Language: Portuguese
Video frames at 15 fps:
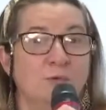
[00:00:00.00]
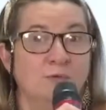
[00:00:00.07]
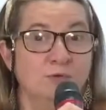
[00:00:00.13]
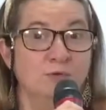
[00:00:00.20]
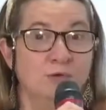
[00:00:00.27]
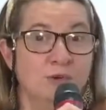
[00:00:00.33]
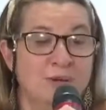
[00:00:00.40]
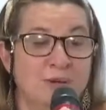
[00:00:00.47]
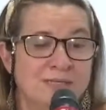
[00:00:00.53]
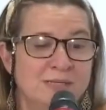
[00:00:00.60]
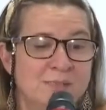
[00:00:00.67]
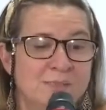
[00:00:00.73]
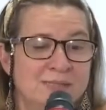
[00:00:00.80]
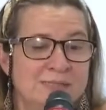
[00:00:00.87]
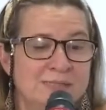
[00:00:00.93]
professora
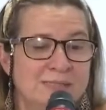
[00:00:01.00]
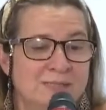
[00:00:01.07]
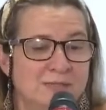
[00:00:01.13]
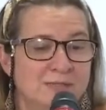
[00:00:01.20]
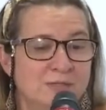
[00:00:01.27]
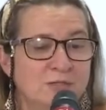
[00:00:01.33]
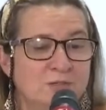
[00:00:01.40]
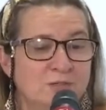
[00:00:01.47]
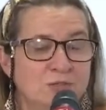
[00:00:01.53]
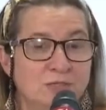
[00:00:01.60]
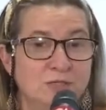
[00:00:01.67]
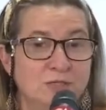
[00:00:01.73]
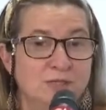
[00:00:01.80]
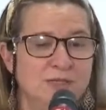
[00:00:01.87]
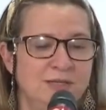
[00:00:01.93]
Márcia,
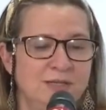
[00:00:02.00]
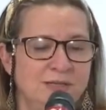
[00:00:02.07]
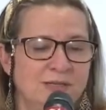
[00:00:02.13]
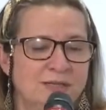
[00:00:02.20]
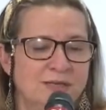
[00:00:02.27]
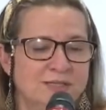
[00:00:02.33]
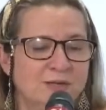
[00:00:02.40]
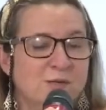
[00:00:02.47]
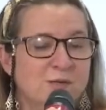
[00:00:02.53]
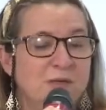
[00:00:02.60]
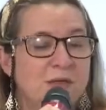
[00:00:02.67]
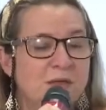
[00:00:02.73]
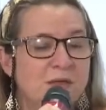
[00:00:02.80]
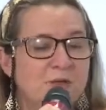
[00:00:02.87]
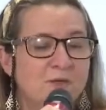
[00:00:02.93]
bastante interação.
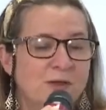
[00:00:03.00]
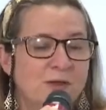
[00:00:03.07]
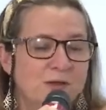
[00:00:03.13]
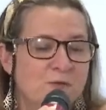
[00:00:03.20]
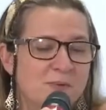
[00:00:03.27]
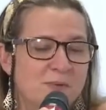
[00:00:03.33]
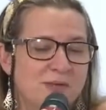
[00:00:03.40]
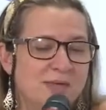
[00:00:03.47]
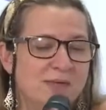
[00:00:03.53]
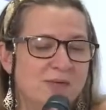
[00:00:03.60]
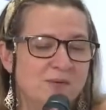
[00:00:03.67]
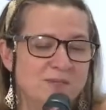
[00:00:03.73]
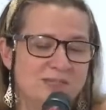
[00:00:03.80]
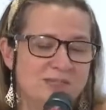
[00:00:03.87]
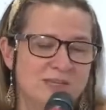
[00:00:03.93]
Eu vou ler uma aqui
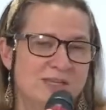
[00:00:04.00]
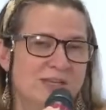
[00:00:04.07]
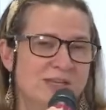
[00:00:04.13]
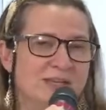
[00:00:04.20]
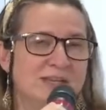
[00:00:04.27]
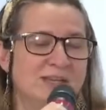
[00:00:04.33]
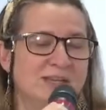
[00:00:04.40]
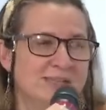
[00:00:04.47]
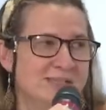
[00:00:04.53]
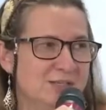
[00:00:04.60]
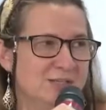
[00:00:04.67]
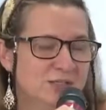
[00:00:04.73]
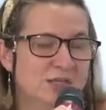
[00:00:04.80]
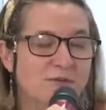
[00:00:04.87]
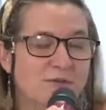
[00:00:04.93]
que eu achei
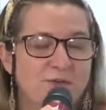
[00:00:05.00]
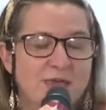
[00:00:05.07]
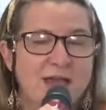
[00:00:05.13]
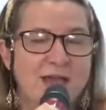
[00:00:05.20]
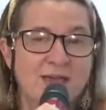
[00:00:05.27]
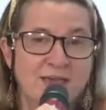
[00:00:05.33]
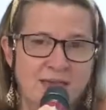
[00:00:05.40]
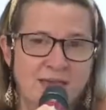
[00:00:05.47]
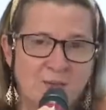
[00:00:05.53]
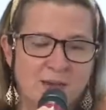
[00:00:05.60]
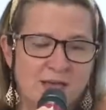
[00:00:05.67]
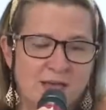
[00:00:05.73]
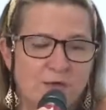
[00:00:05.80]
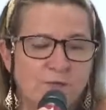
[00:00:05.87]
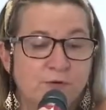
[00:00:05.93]
engraçadinha, foi a Raquel.
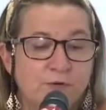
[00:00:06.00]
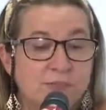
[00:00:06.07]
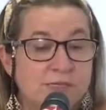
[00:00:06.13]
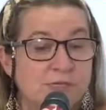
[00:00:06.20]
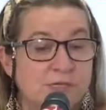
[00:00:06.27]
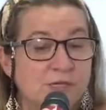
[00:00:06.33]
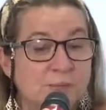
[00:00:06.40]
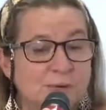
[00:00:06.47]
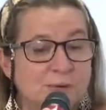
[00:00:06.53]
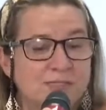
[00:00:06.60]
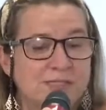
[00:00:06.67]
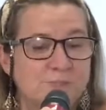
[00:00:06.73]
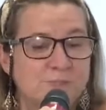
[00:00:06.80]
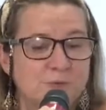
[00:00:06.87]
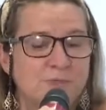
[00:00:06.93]
A Raquel falou assim, que já
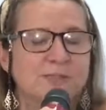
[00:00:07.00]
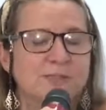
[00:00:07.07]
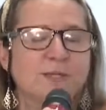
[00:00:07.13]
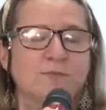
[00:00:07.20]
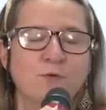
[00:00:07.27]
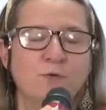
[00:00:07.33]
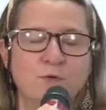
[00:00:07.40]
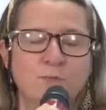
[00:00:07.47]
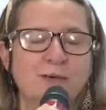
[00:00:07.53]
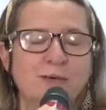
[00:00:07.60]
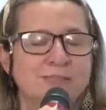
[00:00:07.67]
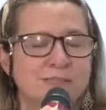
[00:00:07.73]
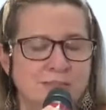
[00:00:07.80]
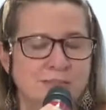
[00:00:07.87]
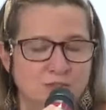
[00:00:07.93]
participou, mas ela ficou com
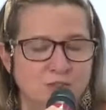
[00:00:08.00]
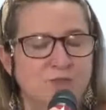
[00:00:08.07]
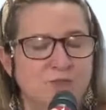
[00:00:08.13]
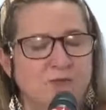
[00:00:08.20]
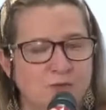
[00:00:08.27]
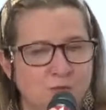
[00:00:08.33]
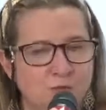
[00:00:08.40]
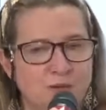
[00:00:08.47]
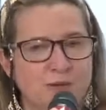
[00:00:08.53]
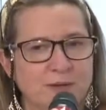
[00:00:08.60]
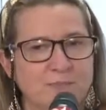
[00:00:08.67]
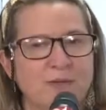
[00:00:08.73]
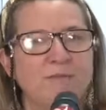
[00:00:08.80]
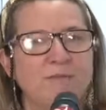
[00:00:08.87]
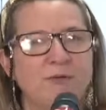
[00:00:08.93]
bastante
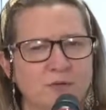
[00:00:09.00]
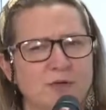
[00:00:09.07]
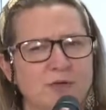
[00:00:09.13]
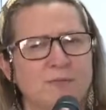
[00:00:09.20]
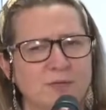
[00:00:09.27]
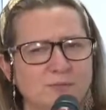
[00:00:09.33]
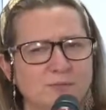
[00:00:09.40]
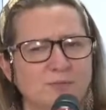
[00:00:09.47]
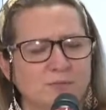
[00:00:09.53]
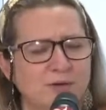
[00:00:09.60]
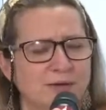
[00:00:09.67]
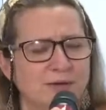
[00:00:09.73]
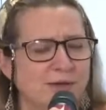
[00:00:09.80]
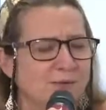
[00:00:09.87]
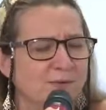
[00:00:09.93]
vergonha. Dá vergonha mesmo,
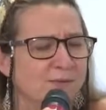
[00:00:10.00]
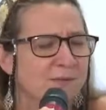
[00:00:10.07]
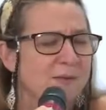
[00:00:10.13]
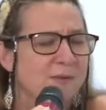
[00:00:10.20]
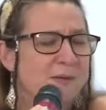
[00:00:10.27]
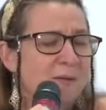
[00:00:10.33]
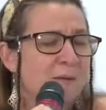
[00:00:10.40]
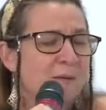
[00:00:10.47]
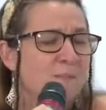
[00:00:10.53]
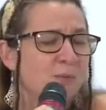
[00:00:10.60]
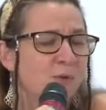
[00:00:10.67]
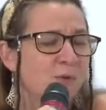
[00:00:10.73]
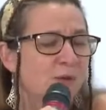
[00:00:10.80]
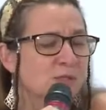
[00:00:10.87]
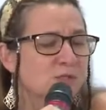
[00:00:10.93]
viu, Raquel?
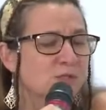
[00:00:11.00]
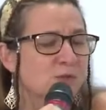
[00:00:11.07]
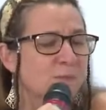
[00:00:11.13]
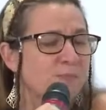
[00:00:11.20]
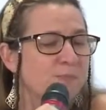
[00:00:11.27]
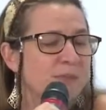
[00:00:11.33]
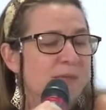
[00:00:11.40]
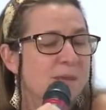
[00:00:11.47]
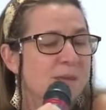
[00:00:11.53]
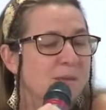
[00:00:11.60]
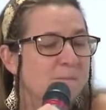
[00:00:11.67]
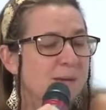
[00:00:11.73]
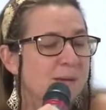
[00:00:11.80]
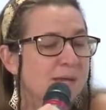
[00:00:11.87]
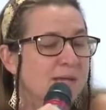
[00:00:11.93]
Olha só.
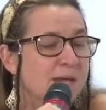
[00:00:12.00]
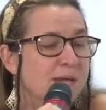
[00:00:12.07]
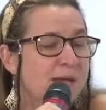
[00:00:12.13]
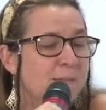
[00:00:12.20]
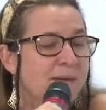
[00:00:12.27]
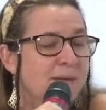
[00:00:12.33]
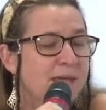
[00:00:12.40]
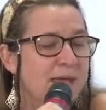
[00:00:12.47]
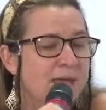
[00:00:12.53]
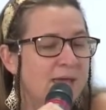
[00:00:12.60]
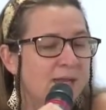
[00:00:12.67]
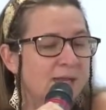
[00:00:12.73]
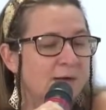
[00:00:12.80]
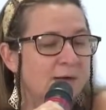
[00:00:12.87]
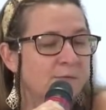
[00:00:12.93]
Maria
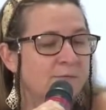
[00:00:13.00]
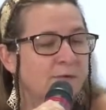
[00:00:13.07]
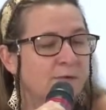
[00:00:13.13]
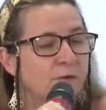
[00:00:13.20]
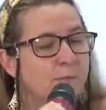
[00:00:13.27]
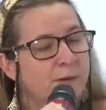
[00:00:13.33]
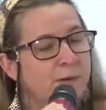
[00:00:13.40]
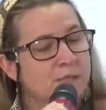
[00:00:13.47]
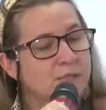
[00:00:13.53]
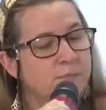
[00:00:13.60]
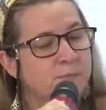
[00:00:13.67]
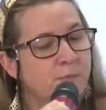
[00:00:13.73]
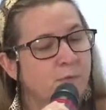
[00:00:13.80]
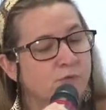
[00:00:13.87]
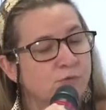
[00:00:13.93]
Gabriela falou que
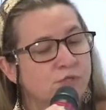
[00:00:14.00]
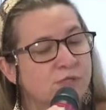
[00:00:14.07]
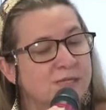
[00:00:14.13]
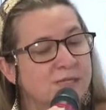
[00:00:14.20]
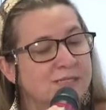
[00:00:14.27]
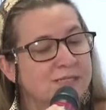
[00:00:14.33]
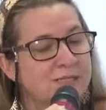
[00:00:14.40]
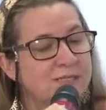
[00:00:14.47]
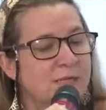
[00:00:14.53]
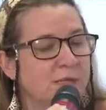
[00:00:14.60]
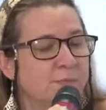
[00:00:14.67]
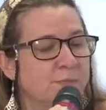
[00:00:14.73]
participou de Islã,